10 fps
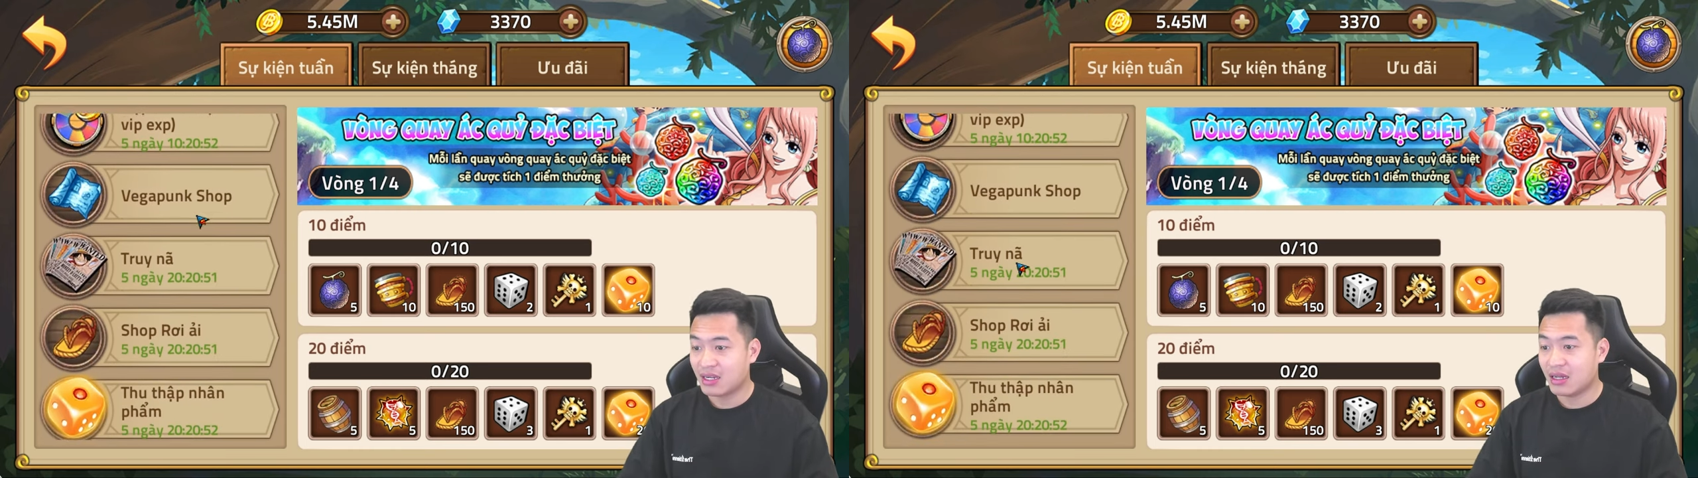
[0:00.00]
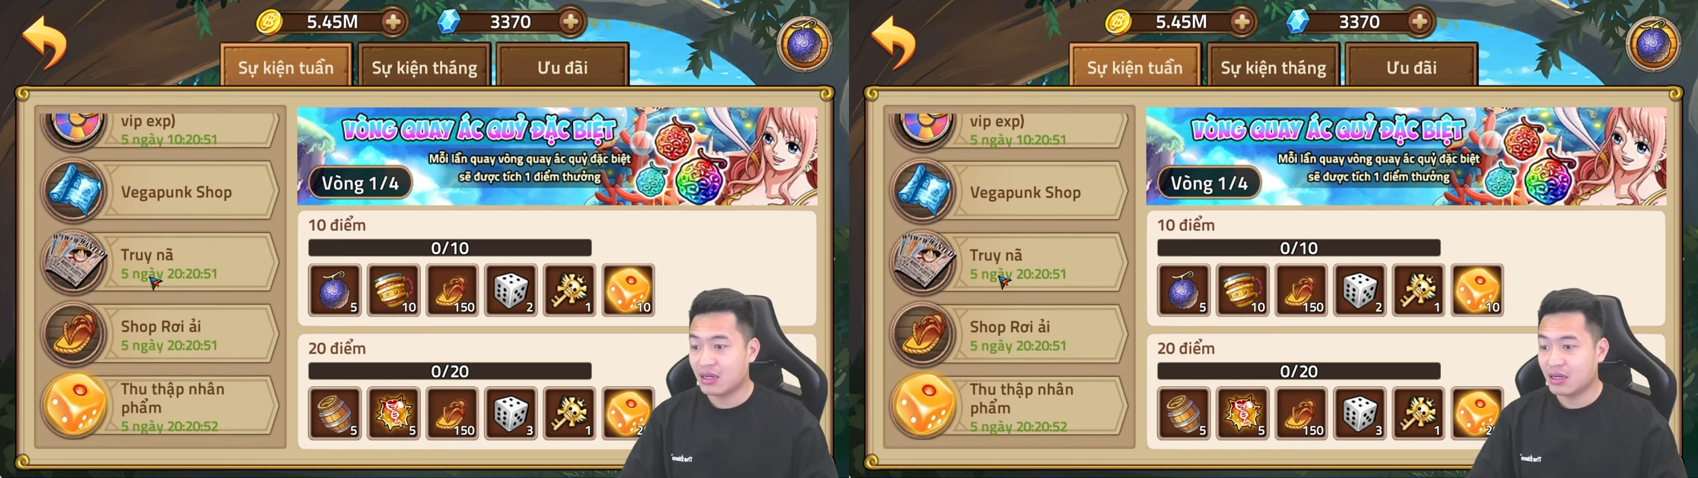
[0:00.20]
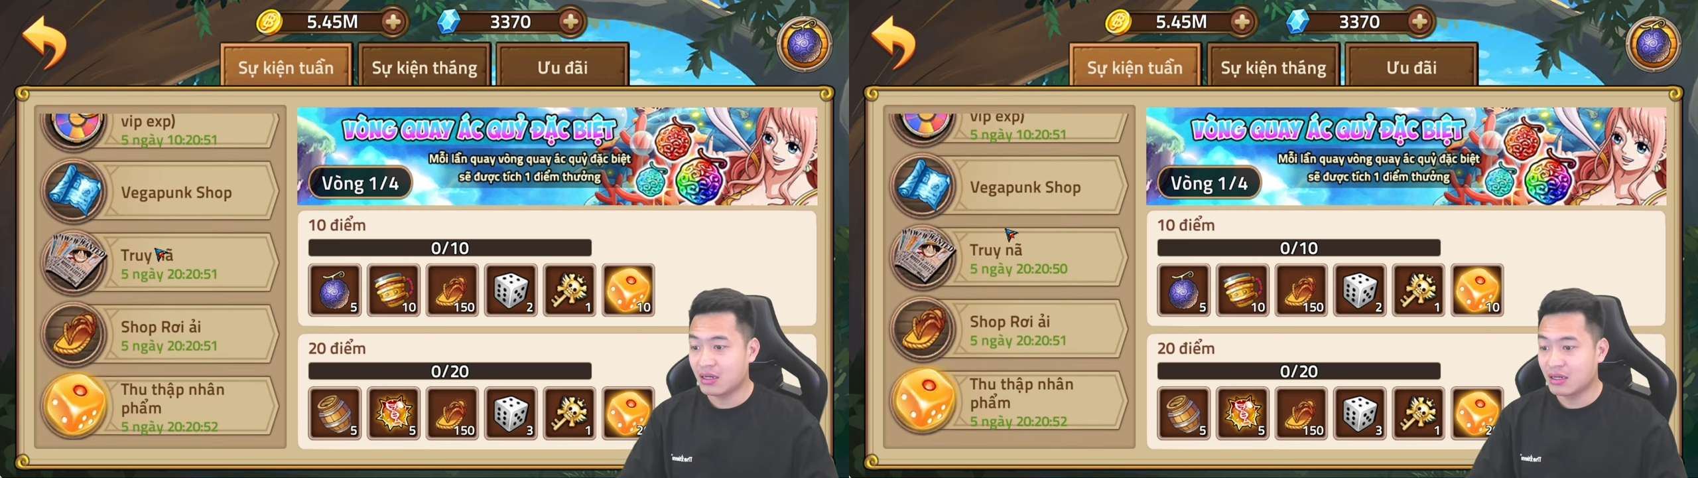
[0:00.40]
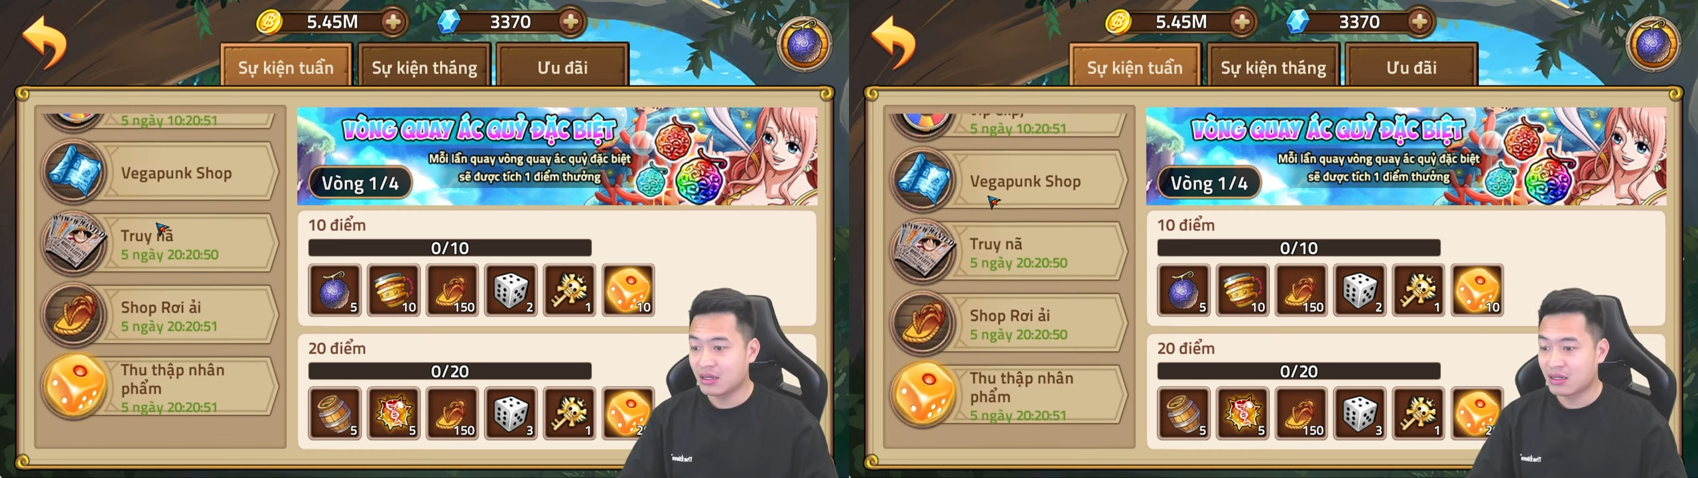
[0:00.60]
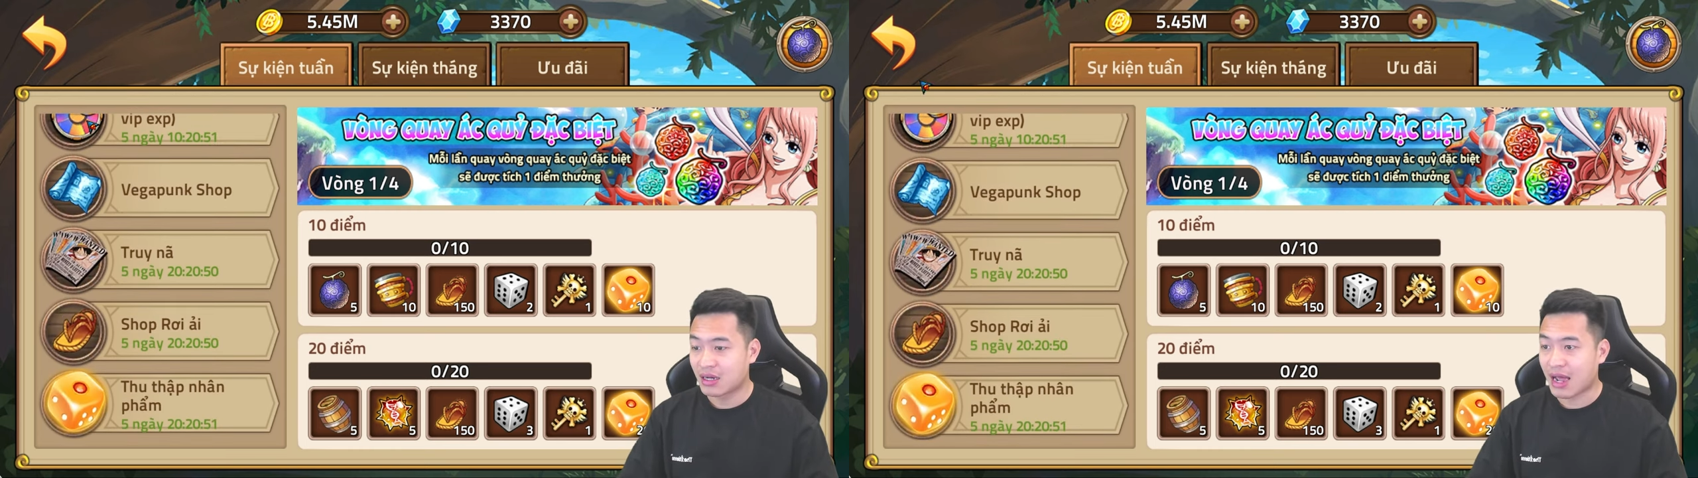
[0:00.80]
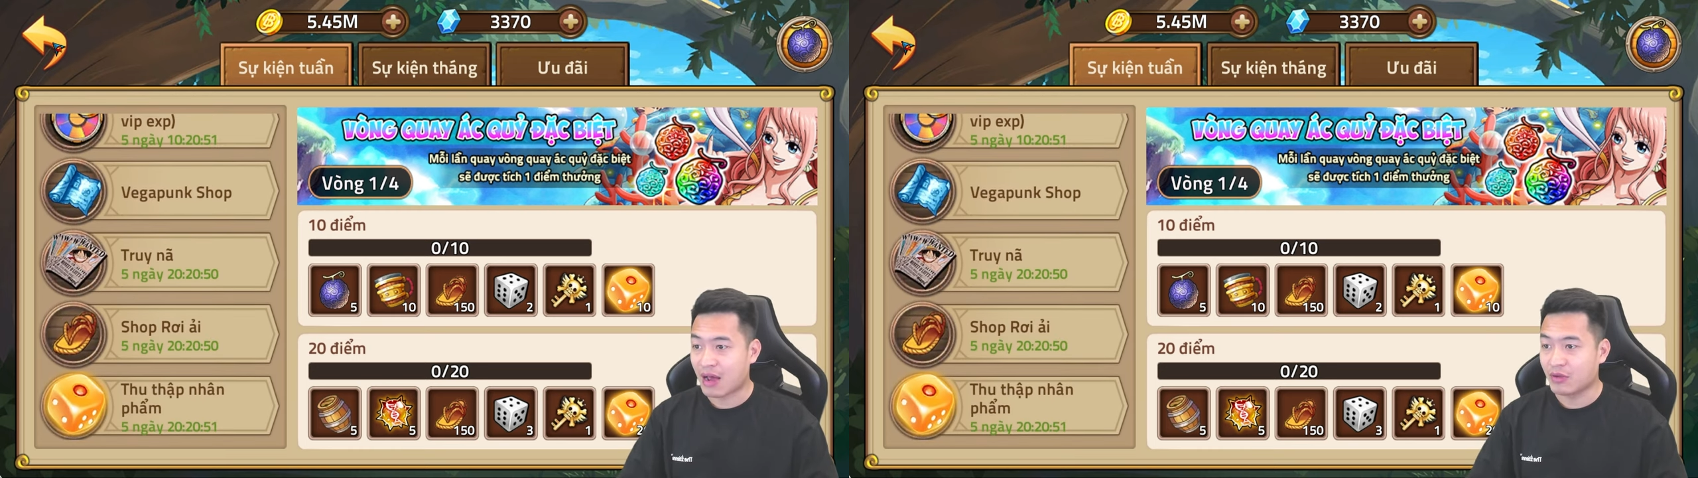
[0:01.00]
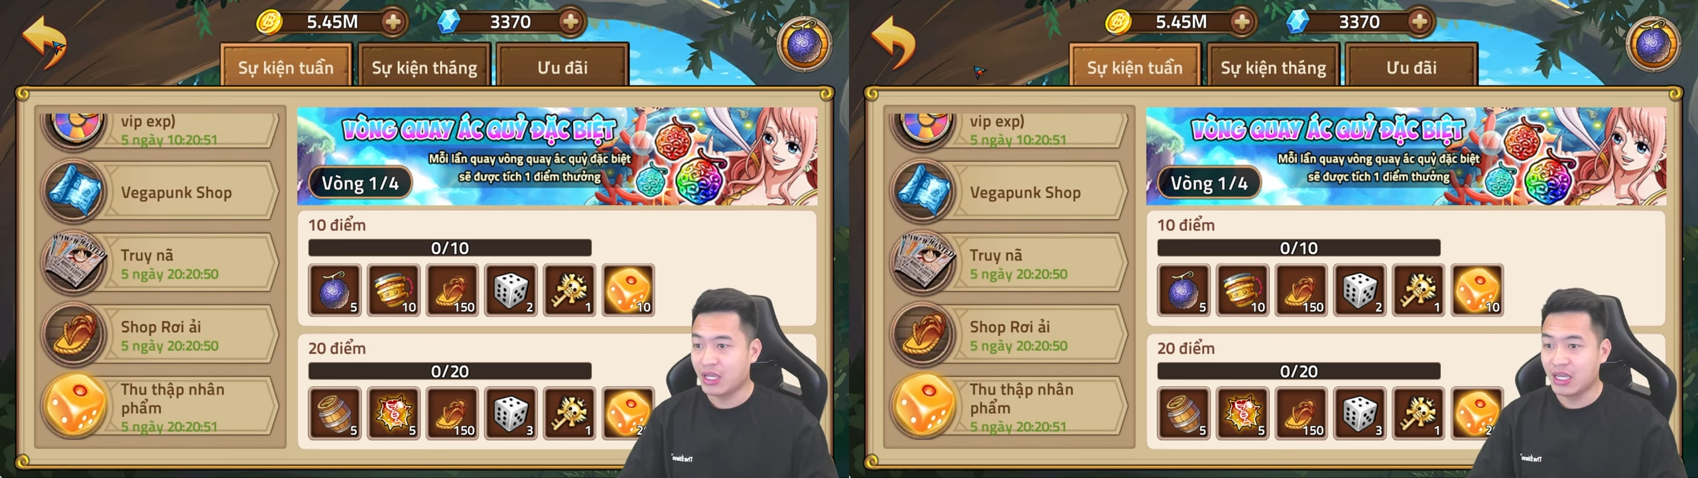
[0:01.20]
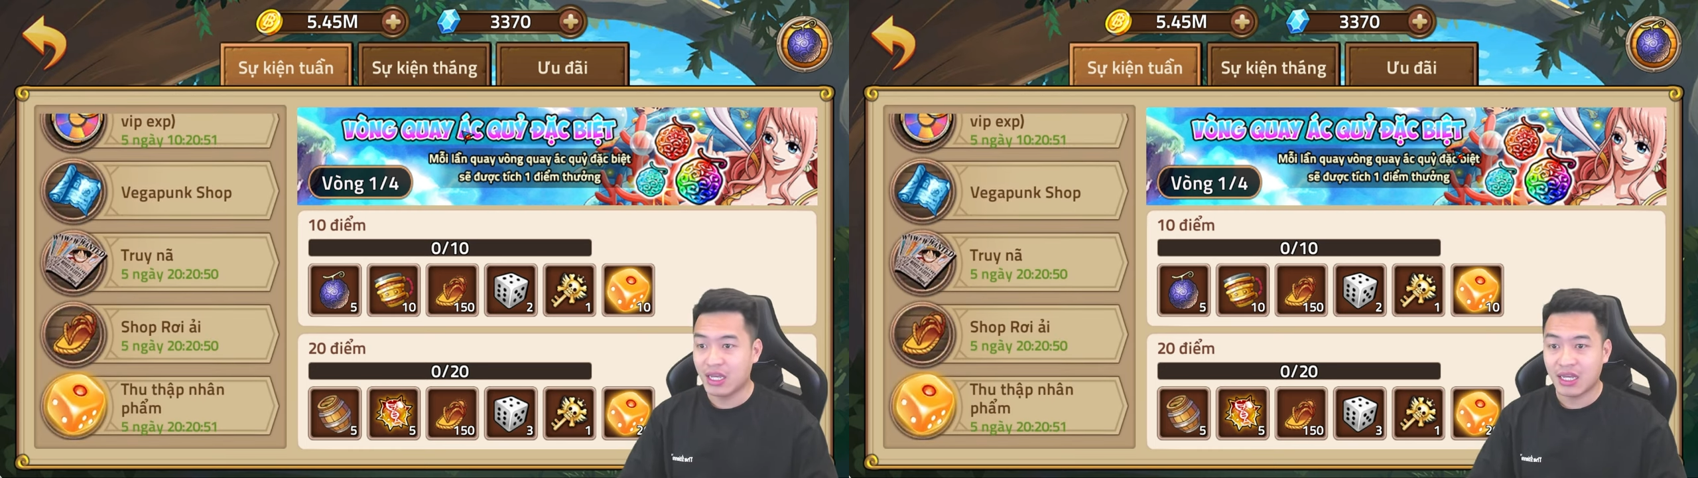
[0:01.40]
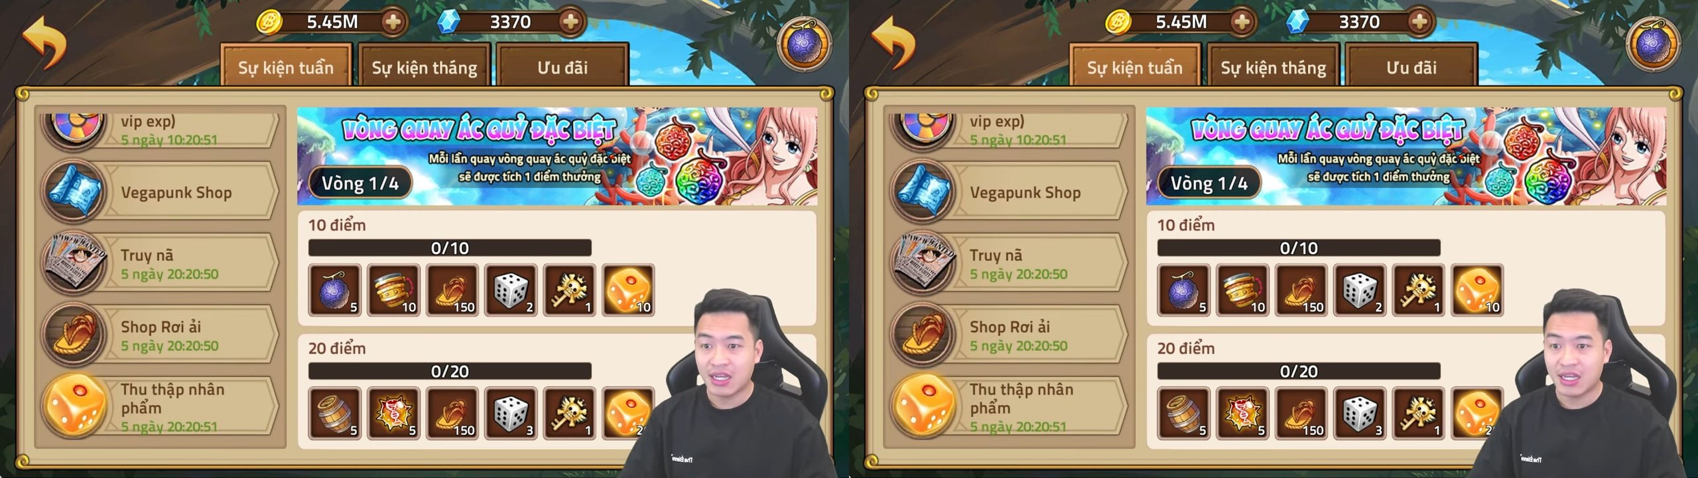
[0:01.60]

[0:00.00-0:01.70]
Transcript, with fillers: Ờ, ảo nhỉ